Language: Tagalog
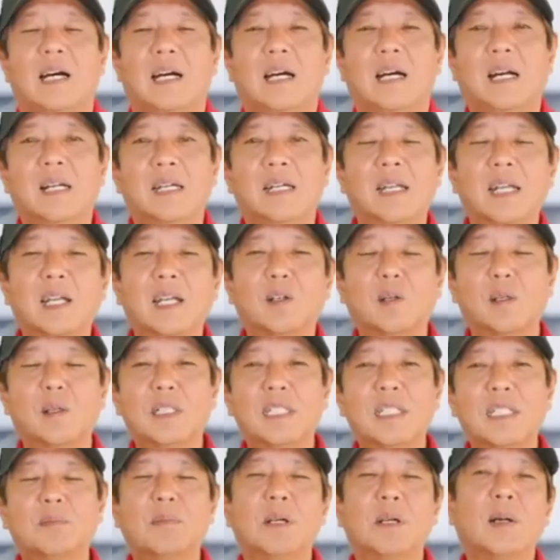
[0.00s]
Ang records
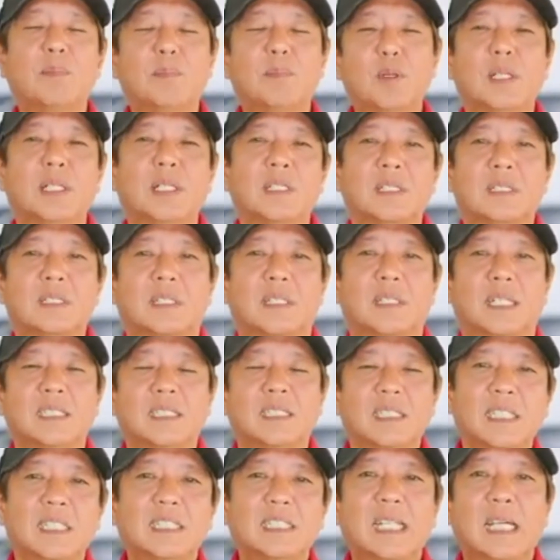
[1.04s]
ng mga pulis ay
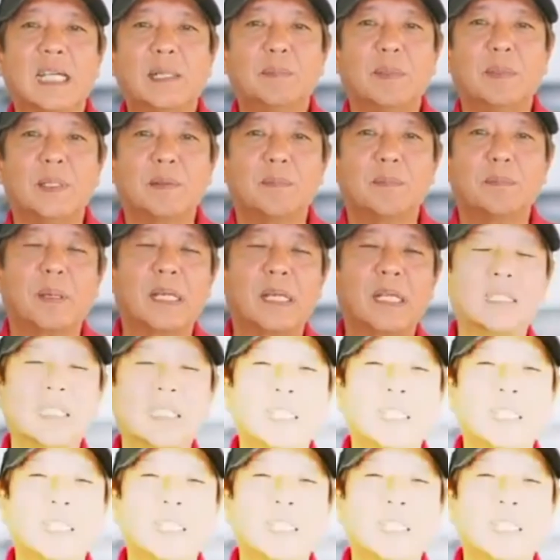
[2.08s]
sinasabi parating